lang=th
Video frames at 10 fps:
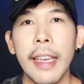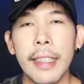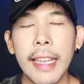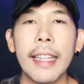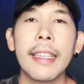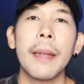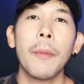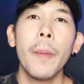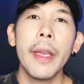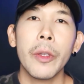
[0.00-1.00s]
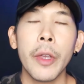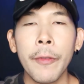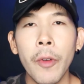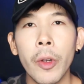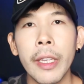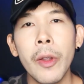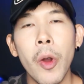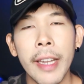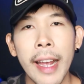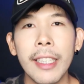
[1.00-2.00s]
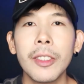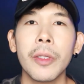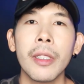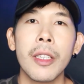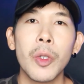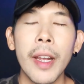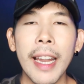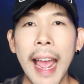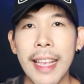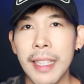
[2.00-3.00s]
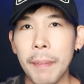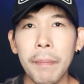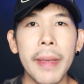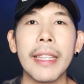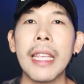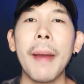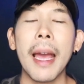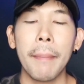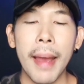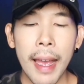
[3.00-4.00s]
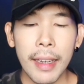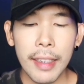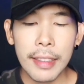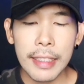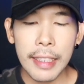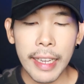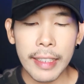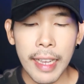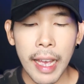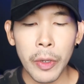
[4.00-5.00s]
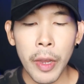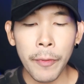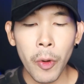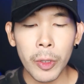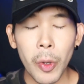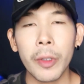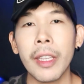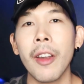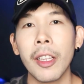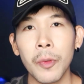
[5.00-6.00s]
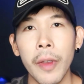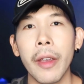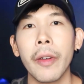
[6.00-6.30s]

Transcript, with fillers: เหตุการณ์การพบเห็น UFO ที่โด่งดังที่สุดในช่วงหลาย 10 ปีที่ผ่านมา ก็คือเหตุการณ์ UFO ตกที่รอสเวล